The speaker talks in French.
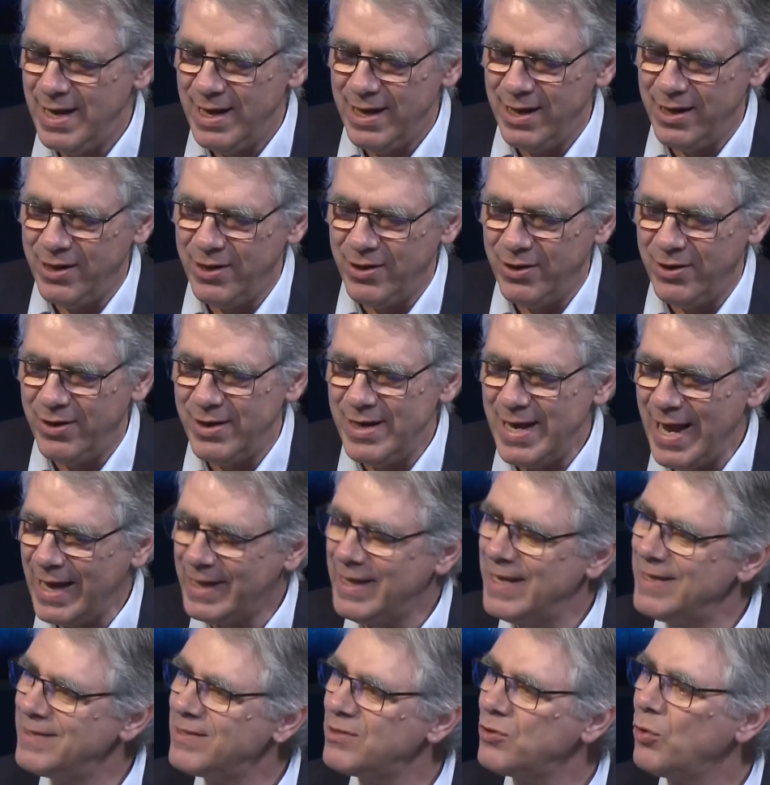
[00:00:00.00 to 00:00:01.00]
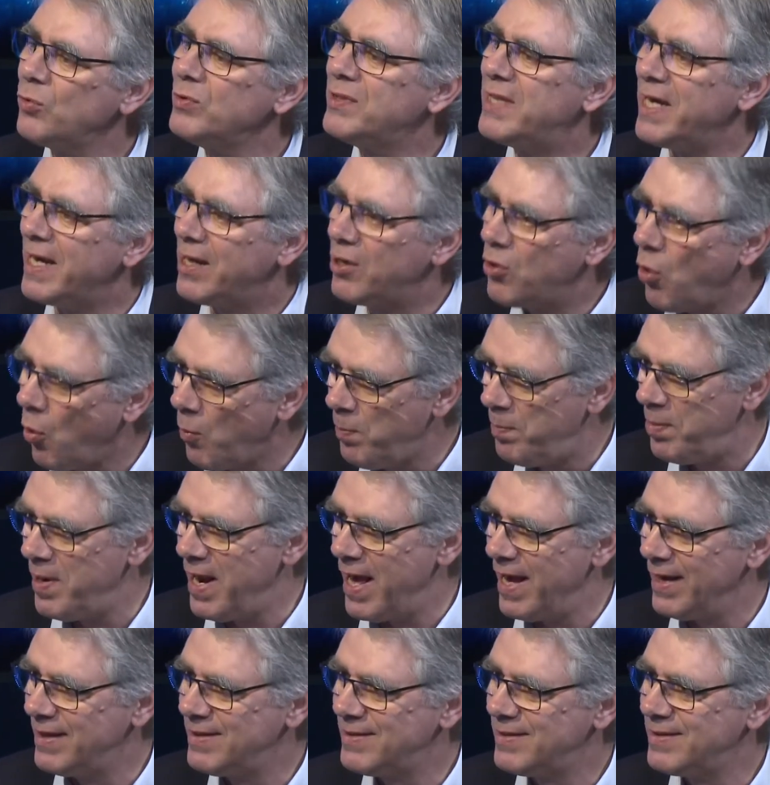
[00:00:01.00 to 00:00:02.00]
euh, la question des
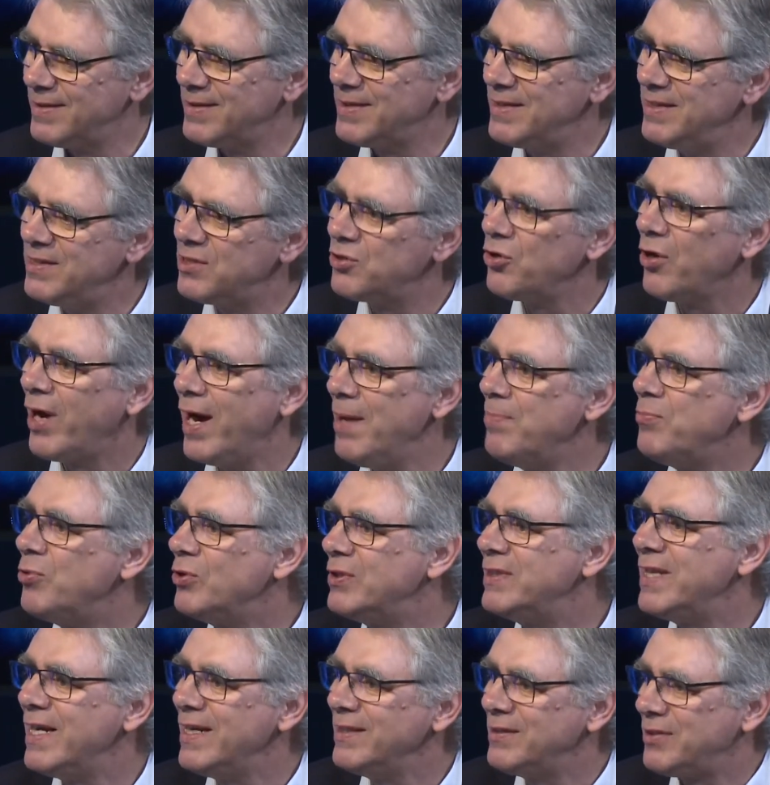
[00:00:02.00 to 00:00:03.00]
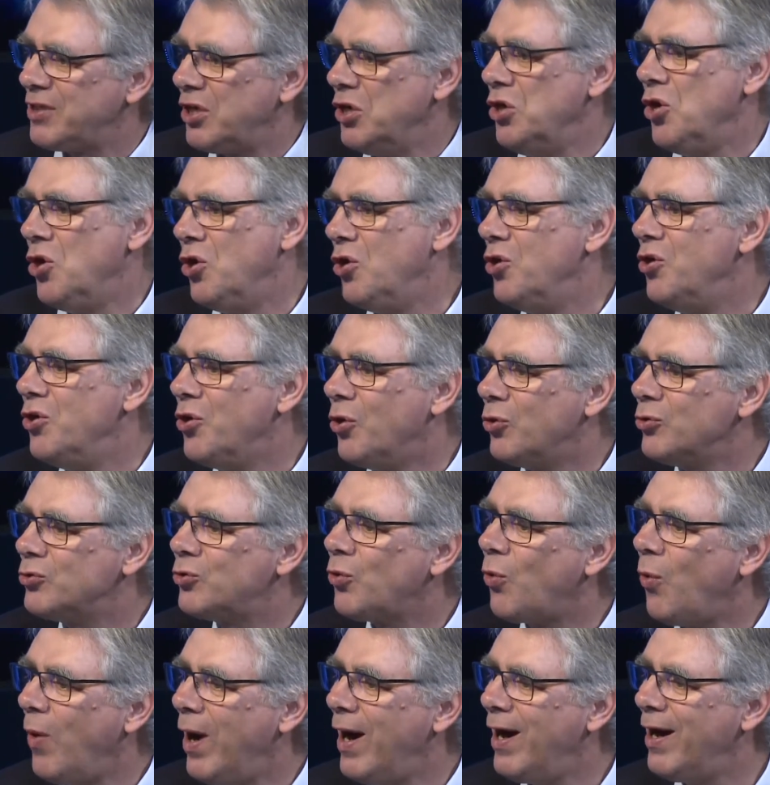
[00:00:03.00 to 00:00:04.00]
complexes, qui serait peut-être
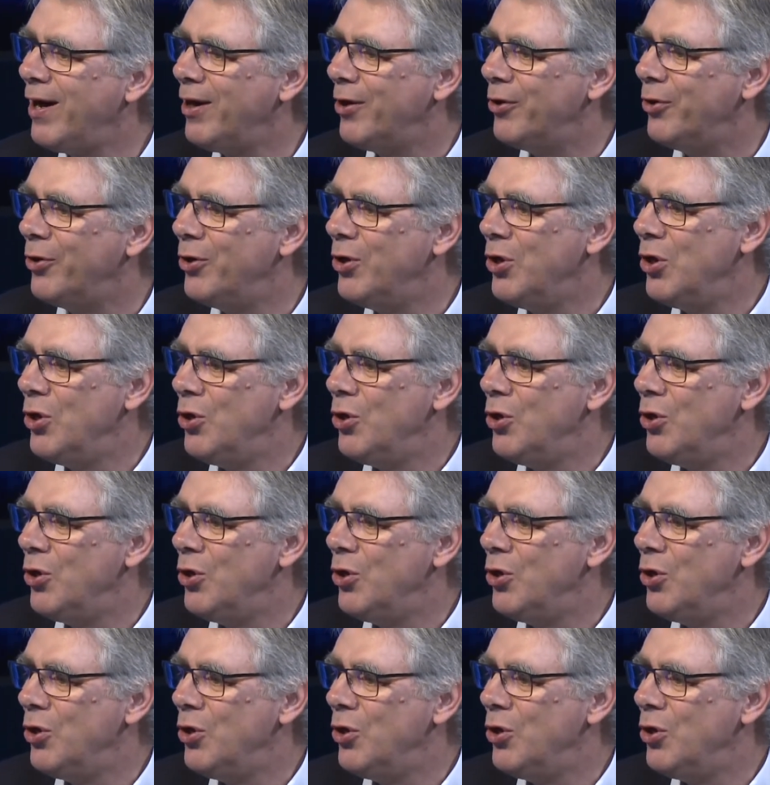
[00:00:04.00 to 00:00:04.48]
l'endroit euh,